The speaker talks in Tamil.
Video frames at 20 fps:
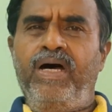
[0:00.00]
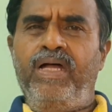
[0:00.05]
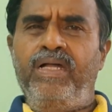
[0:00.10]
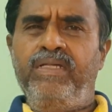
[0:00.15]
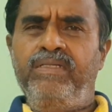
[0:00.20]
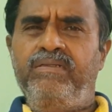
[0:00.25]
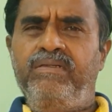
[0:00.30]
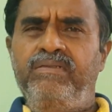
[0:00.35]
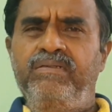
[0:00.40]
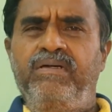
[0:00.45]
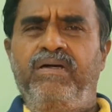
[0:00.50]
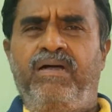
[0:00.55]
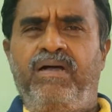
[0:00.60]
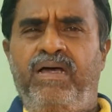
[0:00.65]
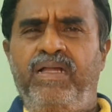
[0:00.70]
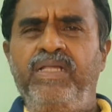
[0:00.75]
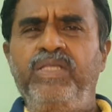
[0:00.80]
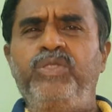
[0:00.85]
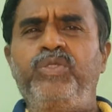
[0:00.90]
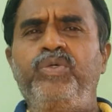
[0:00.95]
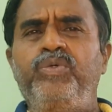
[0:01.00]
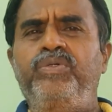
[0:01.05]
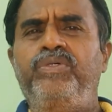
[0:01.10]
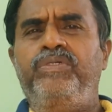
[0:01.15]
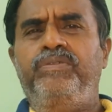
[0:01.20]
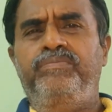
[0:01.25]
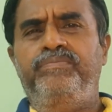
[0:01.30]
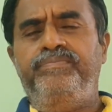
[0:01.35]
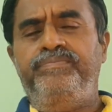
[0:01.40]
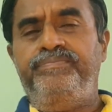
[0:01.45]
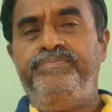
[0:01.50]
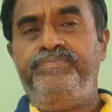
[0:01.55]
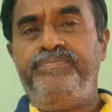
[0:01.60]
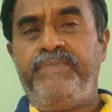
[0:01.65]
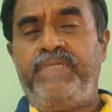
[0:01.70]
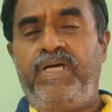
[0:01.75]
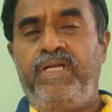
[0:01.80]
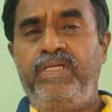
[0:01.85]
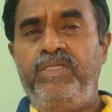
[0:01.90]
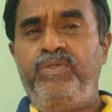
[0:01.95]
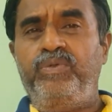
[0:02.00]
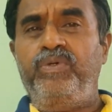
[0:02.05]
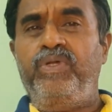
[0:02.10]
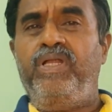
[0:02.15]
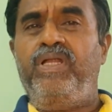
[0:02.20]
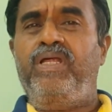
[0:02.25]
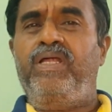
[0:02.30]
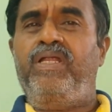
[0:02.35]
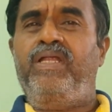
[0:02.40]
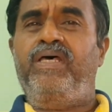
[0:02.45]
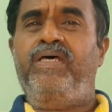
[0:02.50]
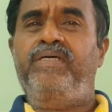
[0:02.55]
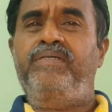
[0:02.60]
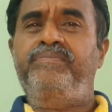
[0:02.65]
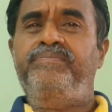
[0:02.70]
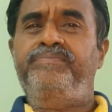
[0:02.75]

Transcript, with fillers: அடுத்தது கரித்துண்டு கரித்துண்டுன்னு என்ன